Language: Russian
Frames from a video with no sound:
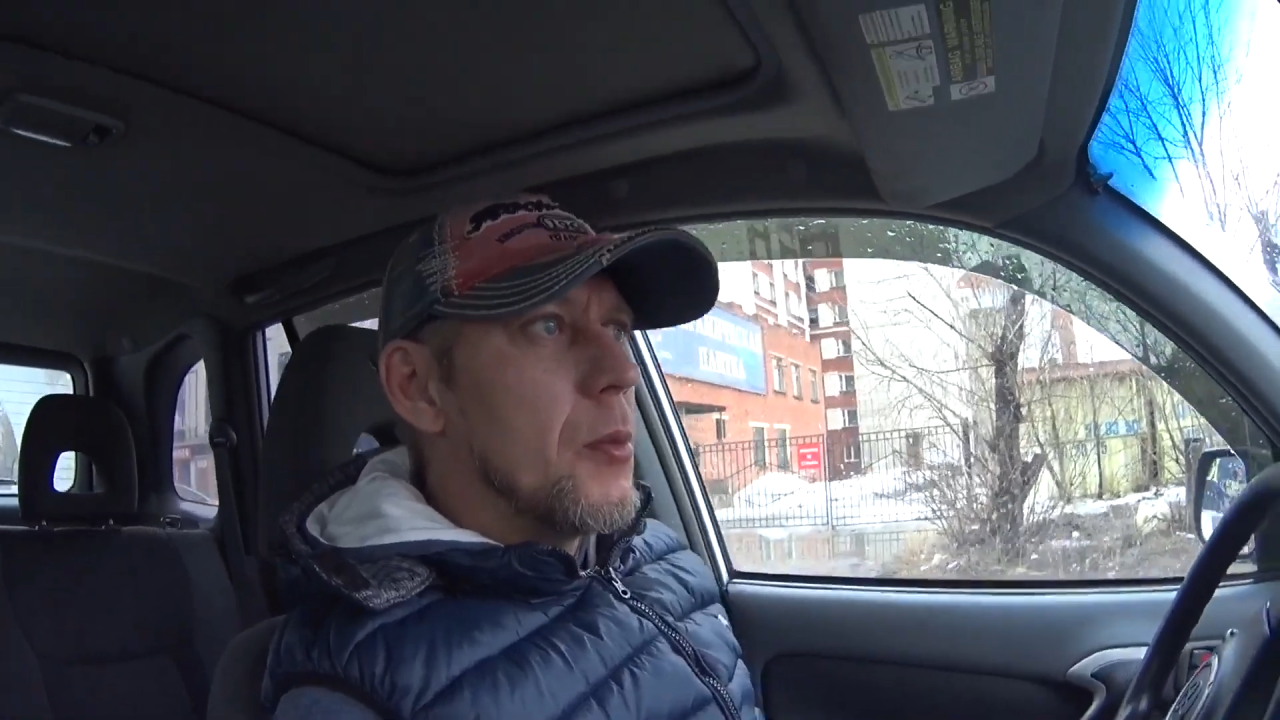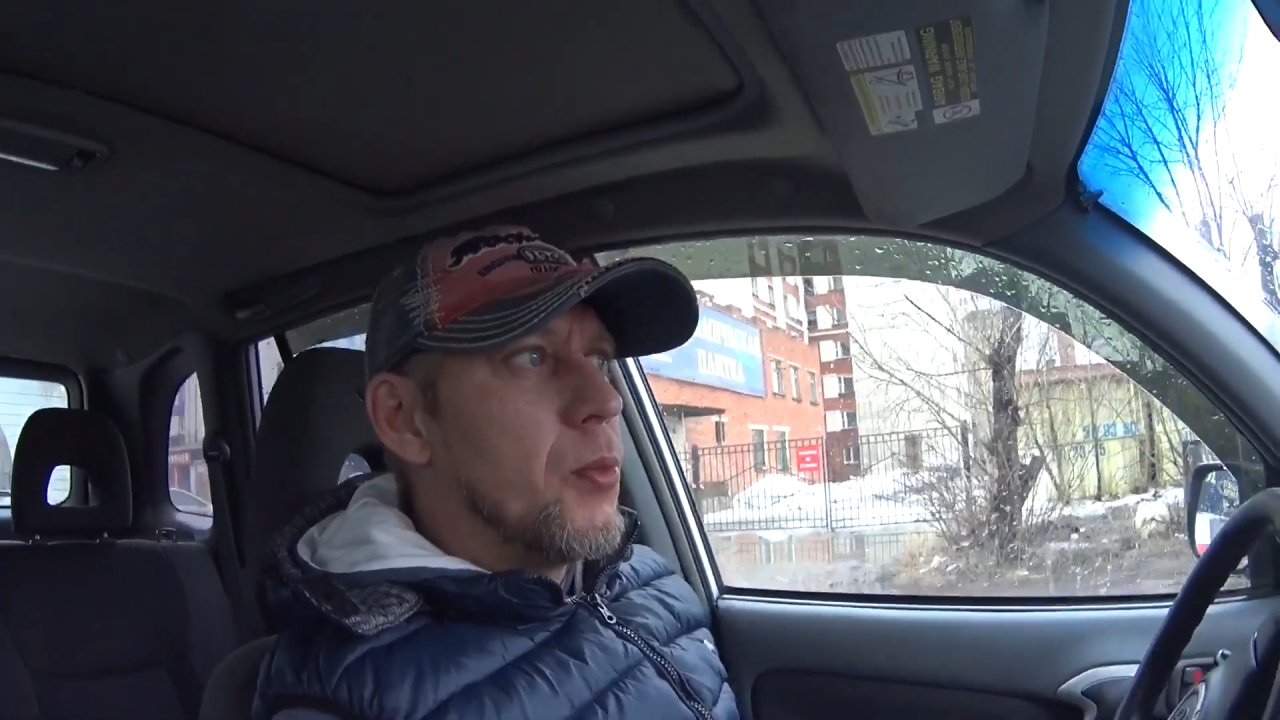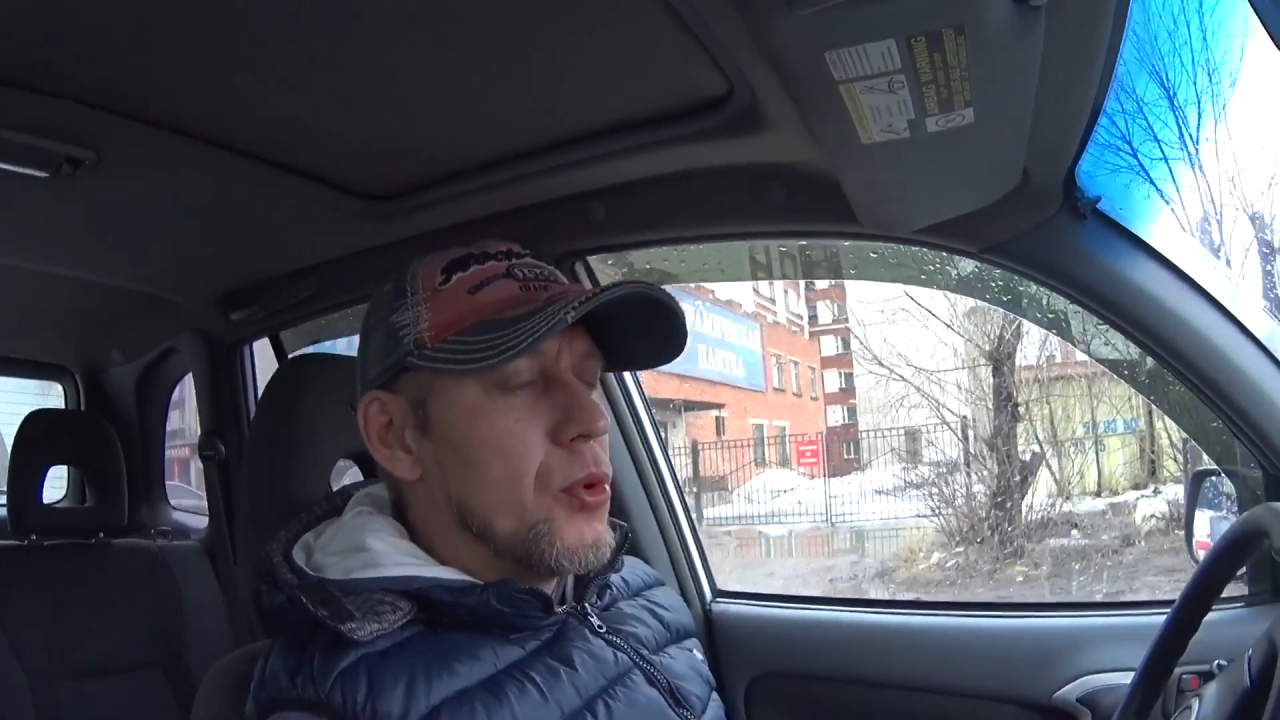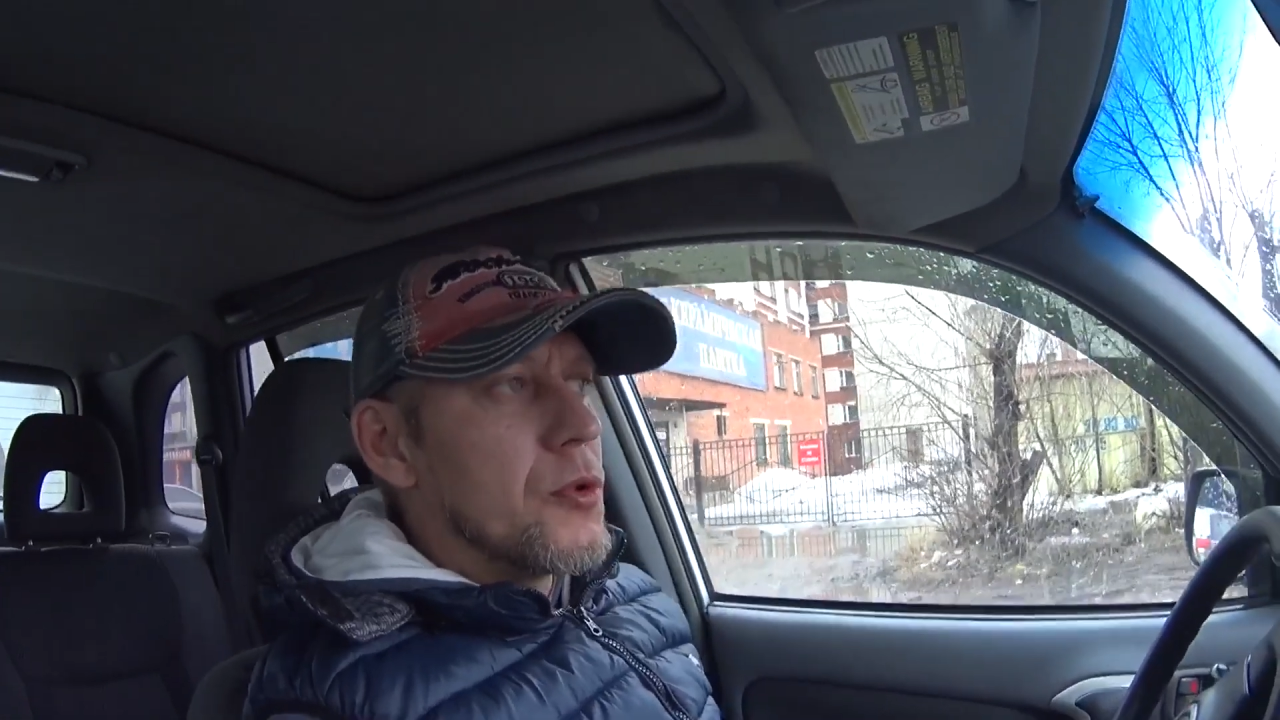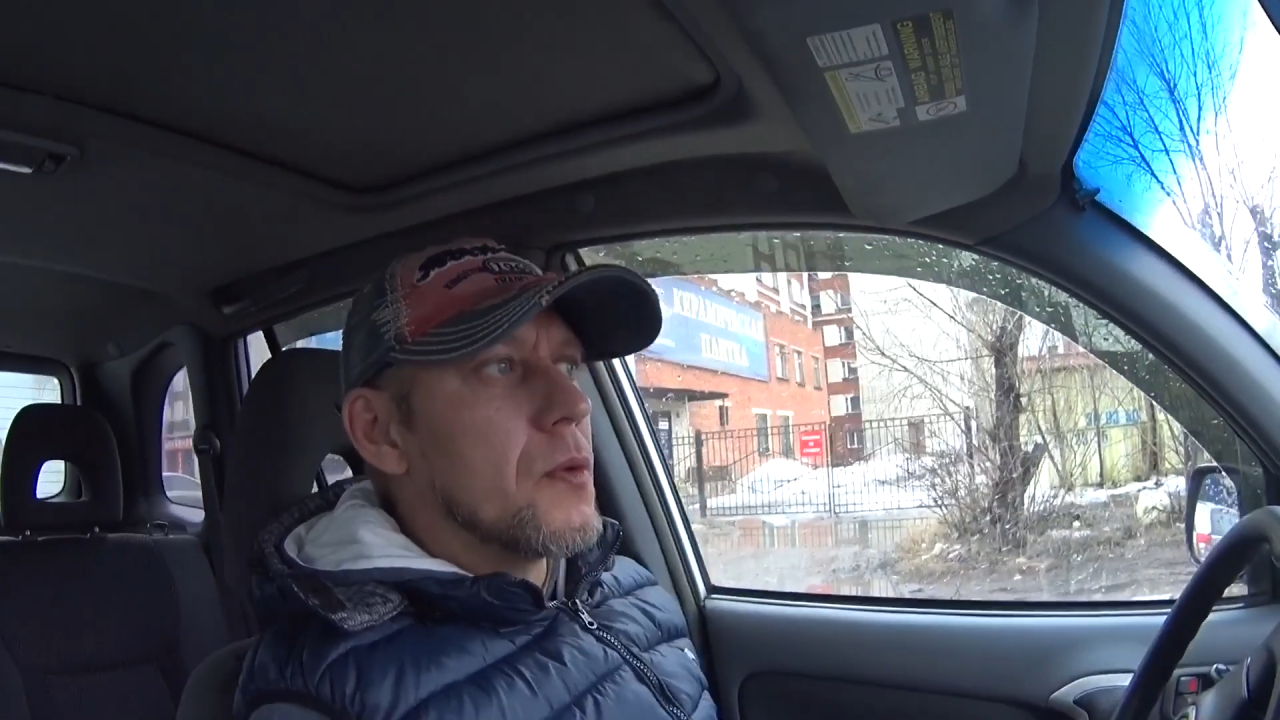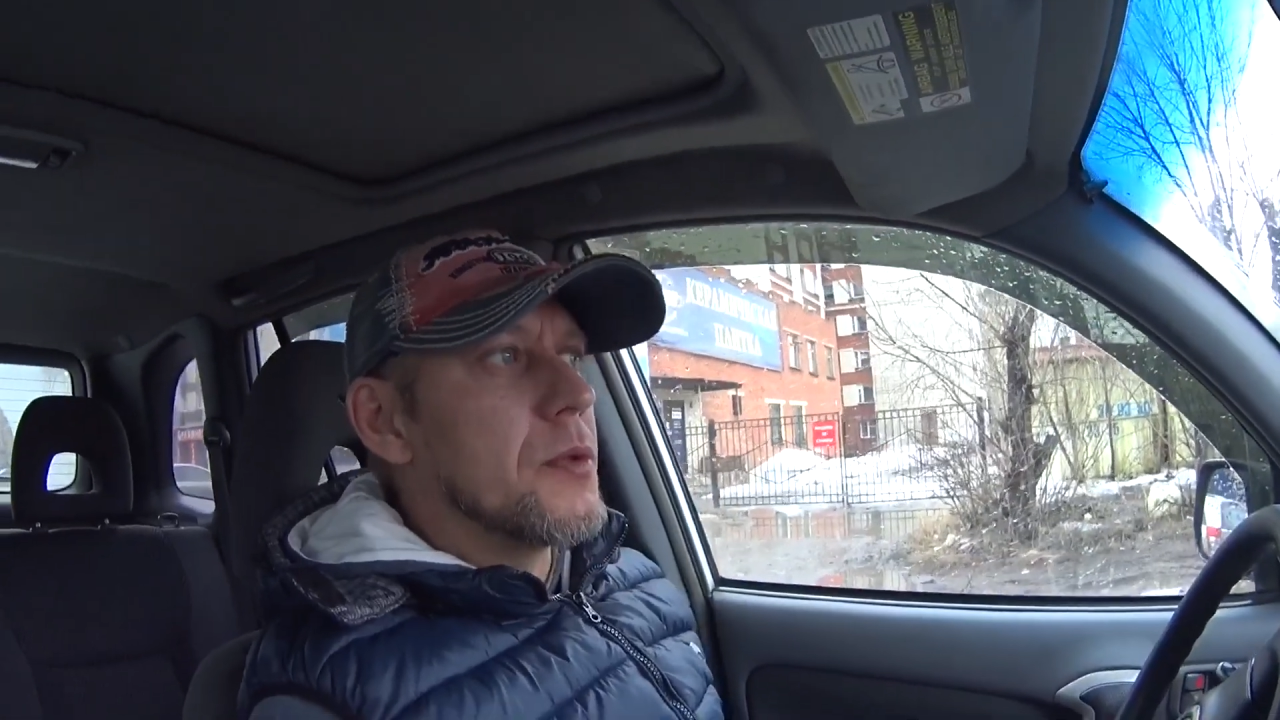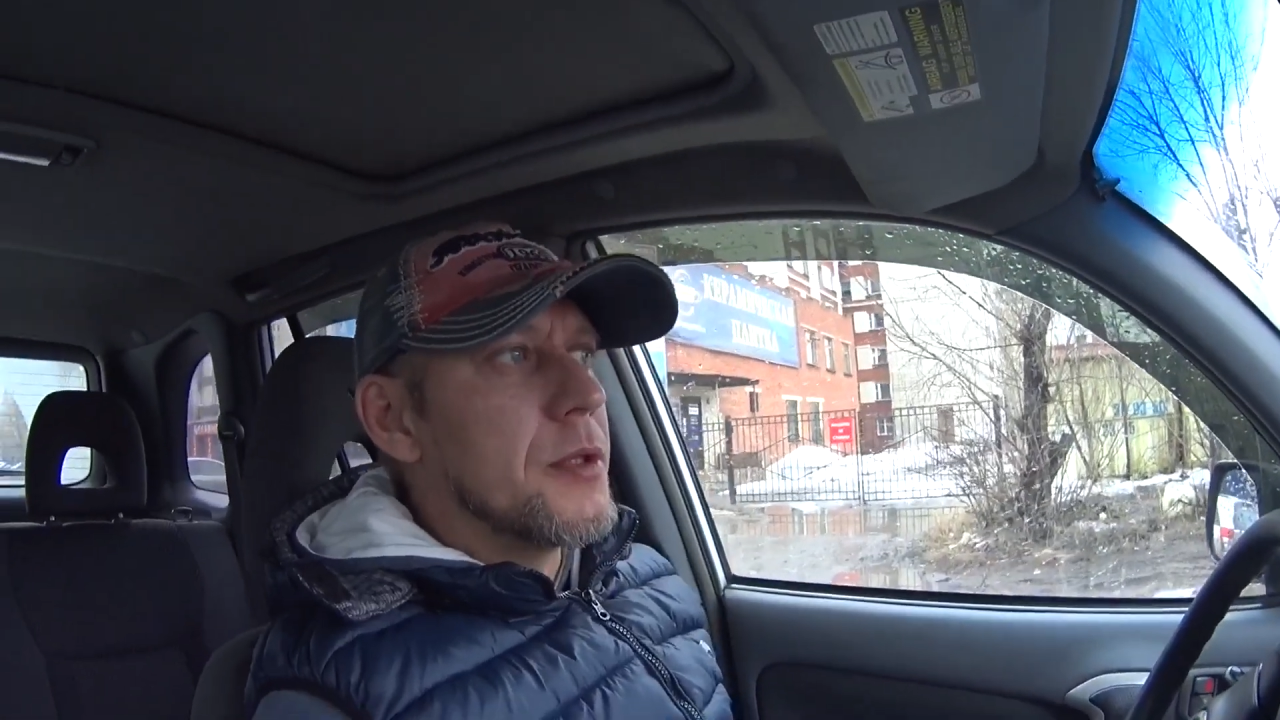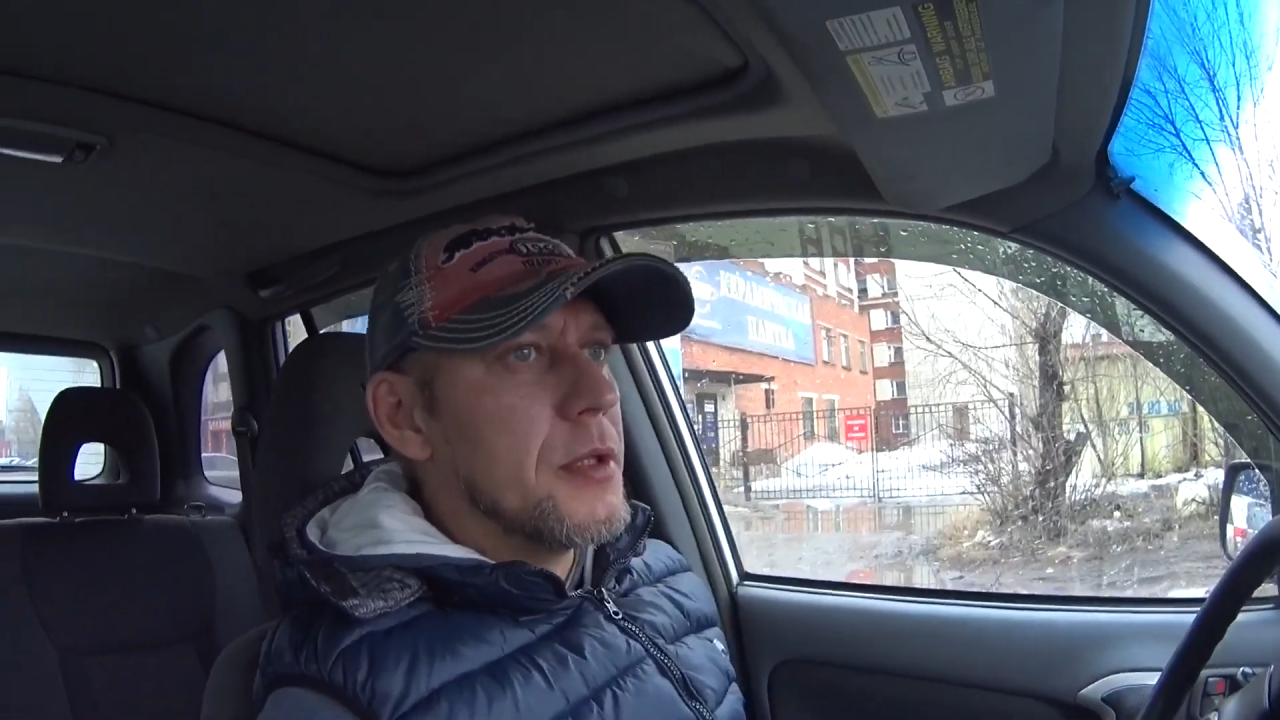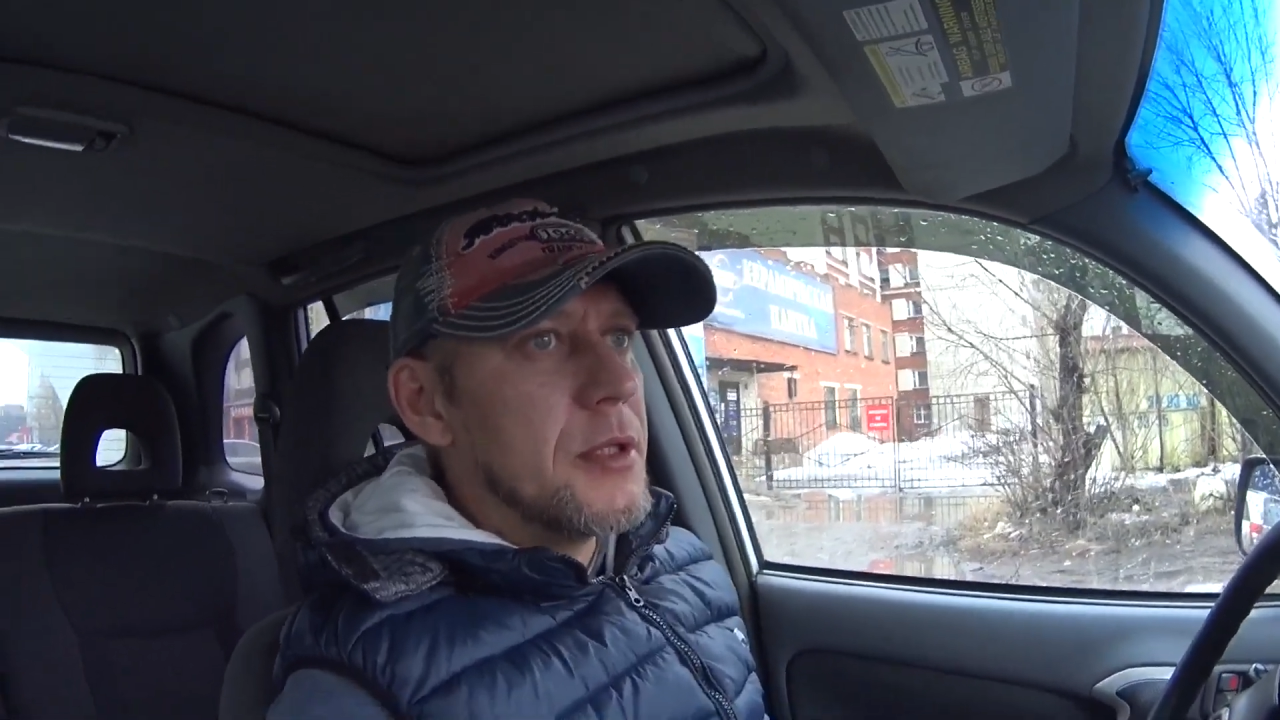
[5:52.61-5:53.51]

пользовался